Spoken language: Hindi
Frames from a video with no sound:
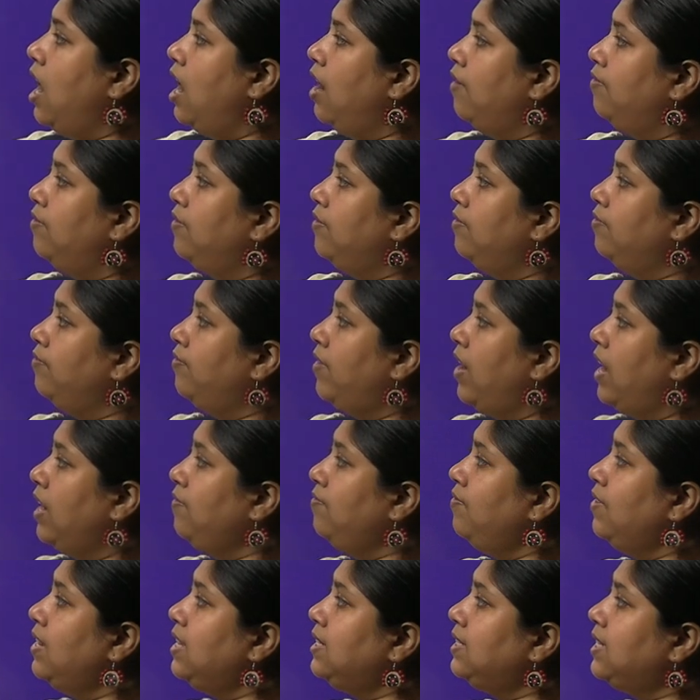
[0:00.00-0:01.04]
uh,
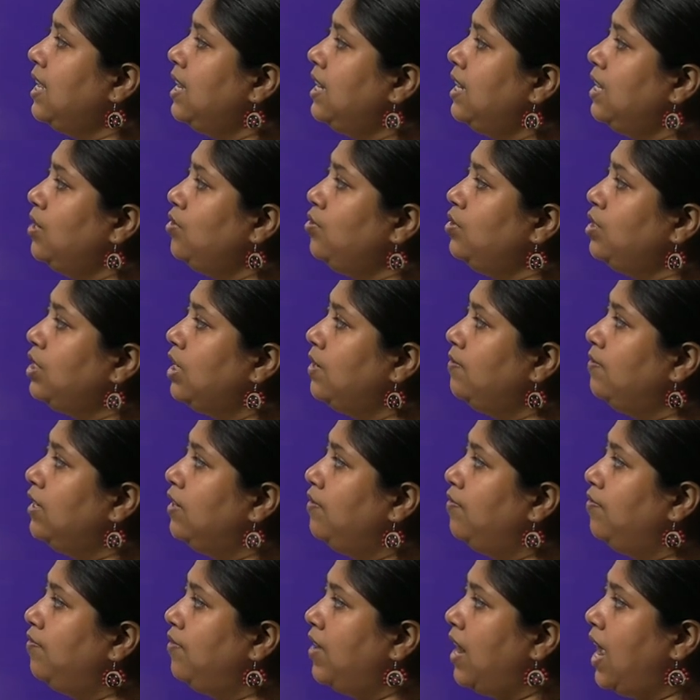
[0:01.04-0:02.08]
when we salute
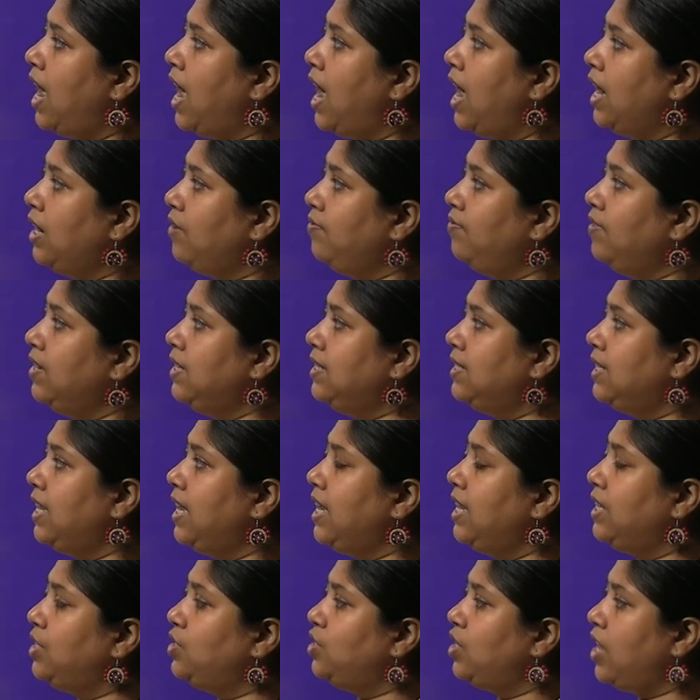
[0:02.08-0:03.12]
our flag, we
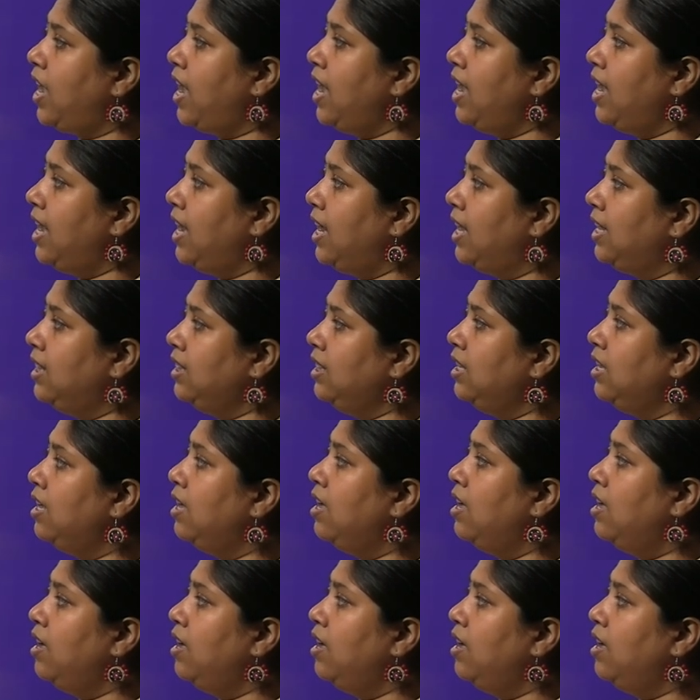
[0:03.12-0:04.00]
say Jai Hind.